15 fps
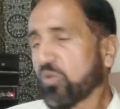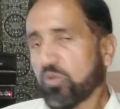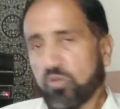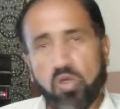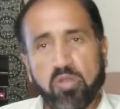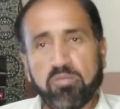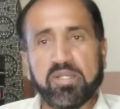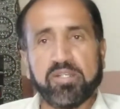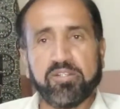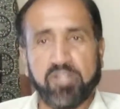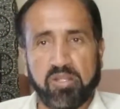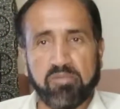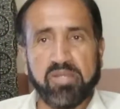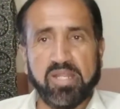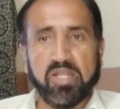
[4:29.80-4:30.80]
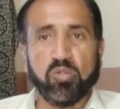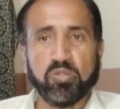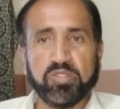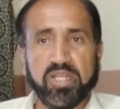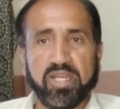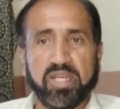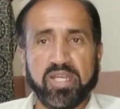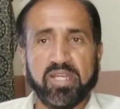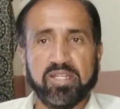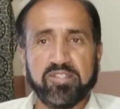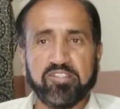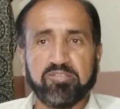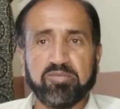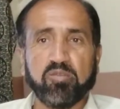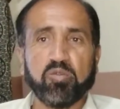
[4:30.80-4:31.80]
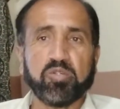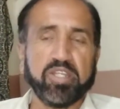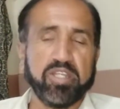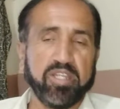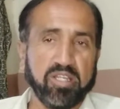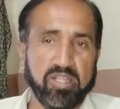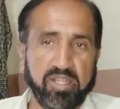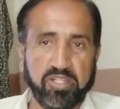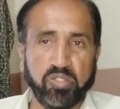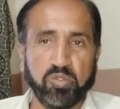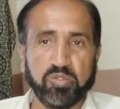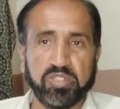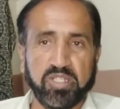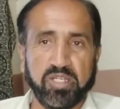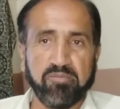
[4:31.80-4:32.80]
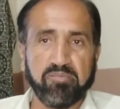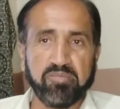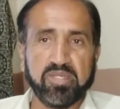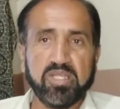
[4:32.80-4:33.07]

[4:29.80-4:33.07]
नॉर्मल टर्मिनल होता है जिस पे वो ट्रेडिंग कर रहे होते हैं